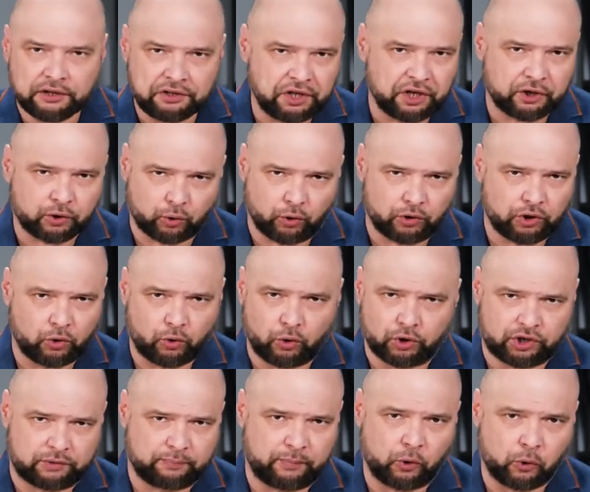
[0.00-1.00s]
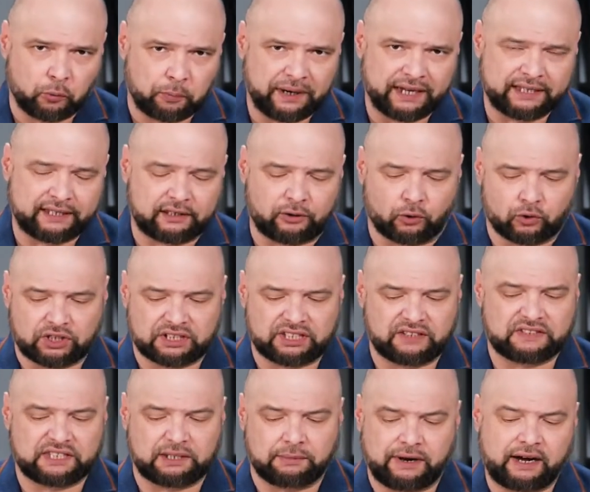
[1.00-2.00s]
никто не хочет покупать, это уже
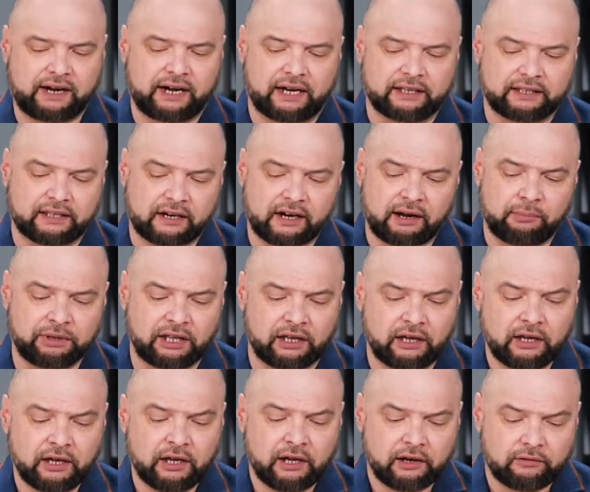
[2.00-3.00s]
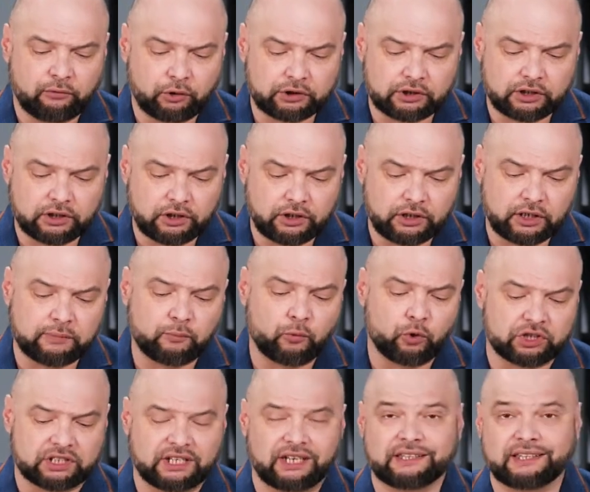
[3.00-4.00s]
совсем какая-то рабла, вот их
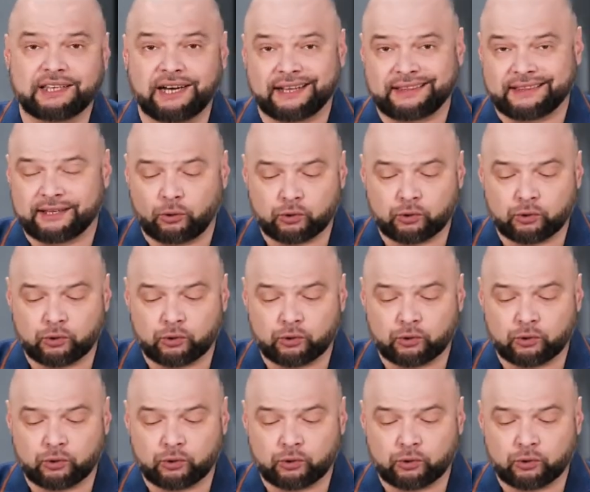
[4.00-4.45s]
можно отдать на